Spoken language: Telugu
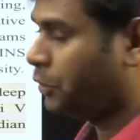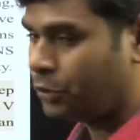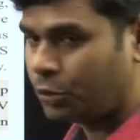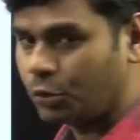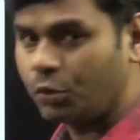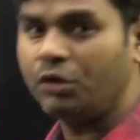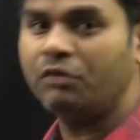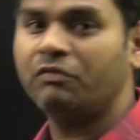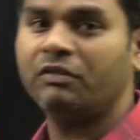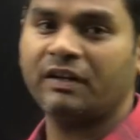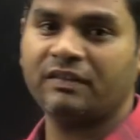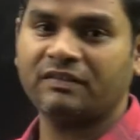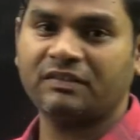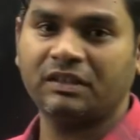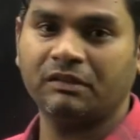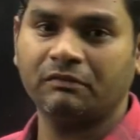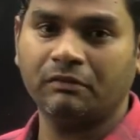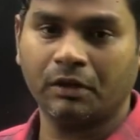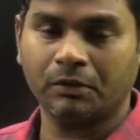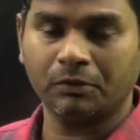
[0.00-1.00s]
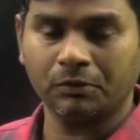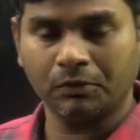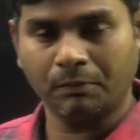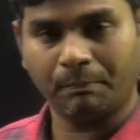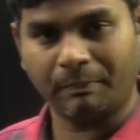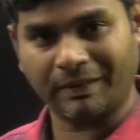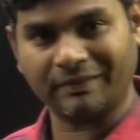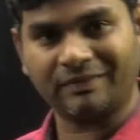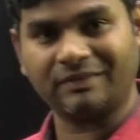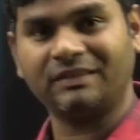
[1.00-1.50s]
యూనివర్సిటీ వారు
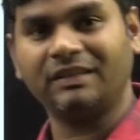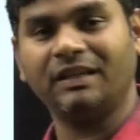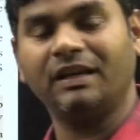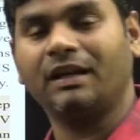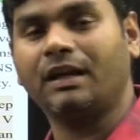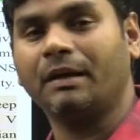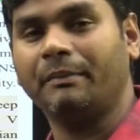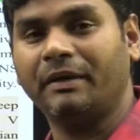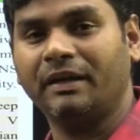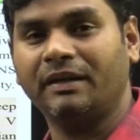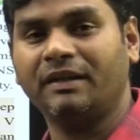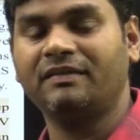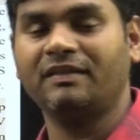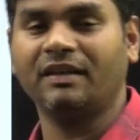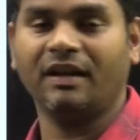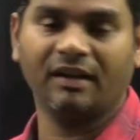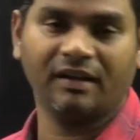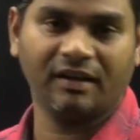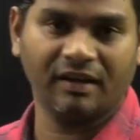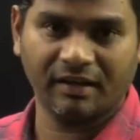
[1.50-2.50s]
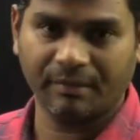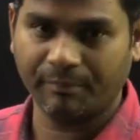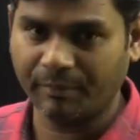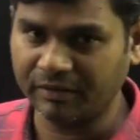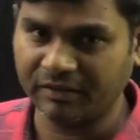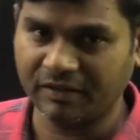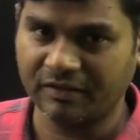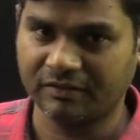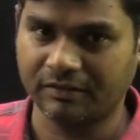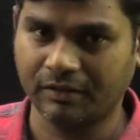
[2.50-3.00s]
ప్రత్యేకమైన సహకారం
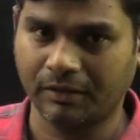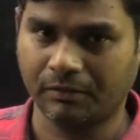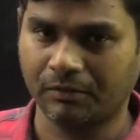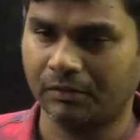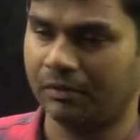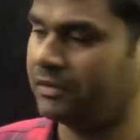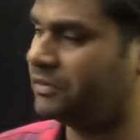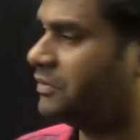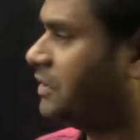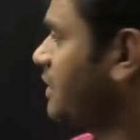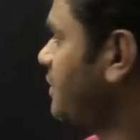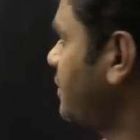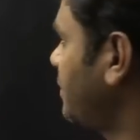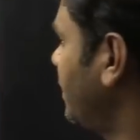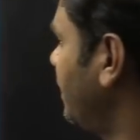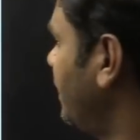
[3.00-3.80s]
అందిస్తారు జస్ట్